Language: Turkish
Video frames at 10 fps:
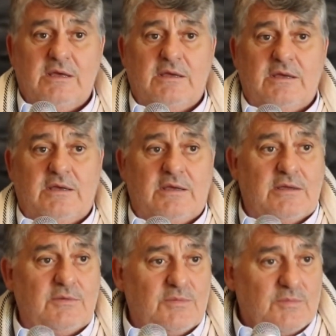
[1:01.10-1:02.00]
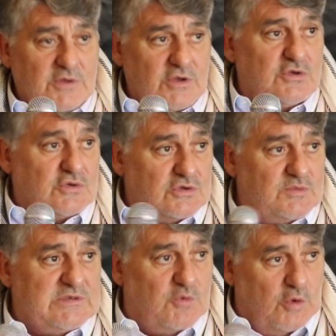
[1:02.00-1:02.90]
E,
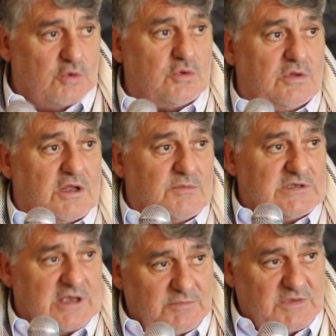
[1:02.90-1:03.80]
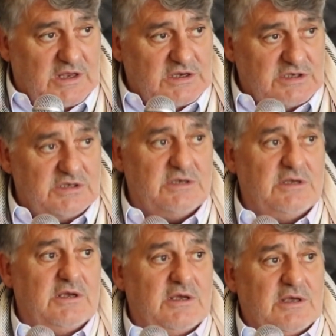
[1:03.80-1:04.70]
biliyorsunuz bizim koltuklarımız hem geniş,
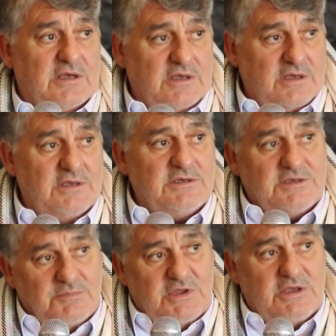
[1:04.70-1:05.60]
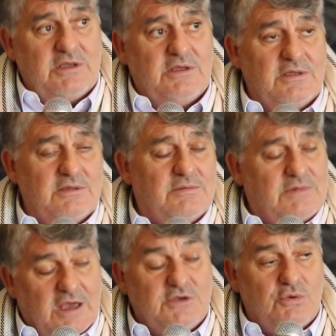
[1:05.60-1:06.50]
e, şimdi e,
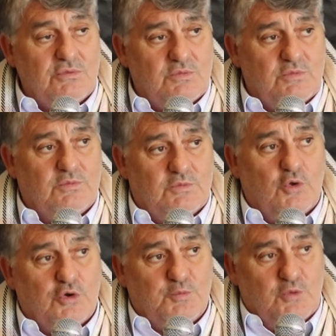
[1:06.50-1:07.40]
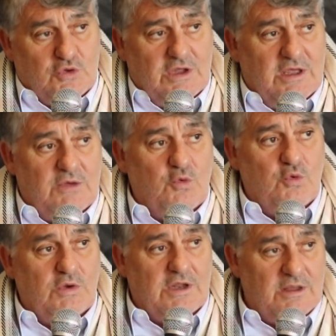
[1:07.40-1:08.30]
daha çok Dortmund'da
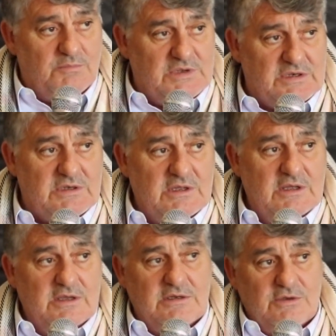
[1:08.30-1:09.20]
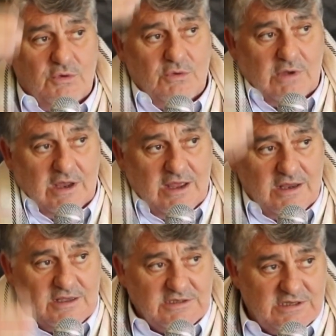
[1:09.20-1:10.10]
uygulanan bir o kale
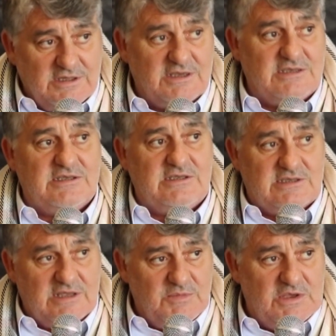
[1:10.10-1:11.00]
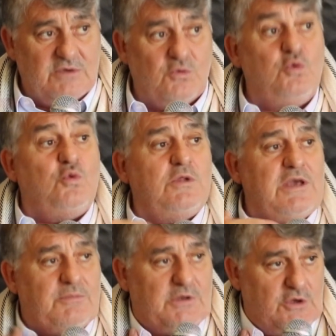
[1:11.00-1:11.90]
arkasındaki sistemi
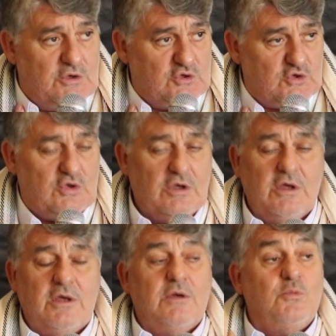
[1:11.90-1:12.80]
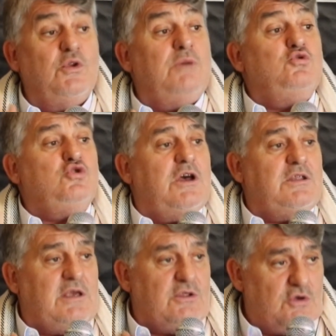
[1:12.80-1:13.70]
uygulayabiliyoruz. Buna
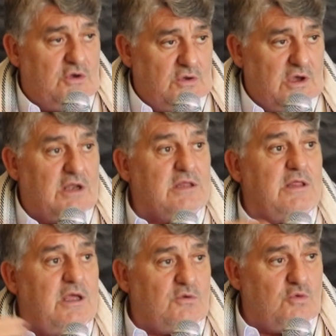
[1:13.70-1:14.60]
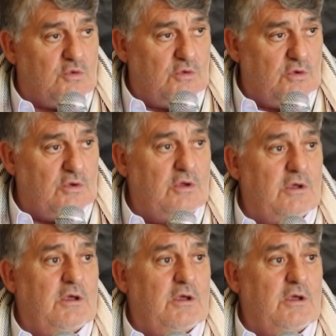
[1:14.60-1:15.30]
müsaade ediyor Anıtlar Kurulu.